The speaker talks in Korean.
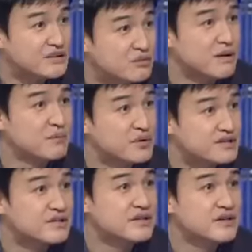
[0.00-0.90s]
계속
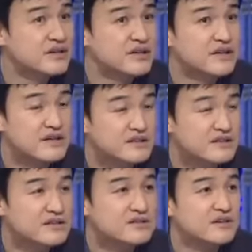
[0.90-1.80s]
반복해서
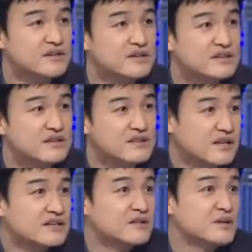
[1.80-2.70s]
들어서 탁
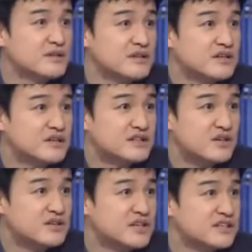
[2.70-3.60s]
들으면
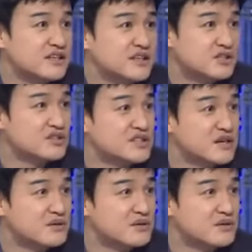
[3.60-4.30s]
절대 잊- 혀지지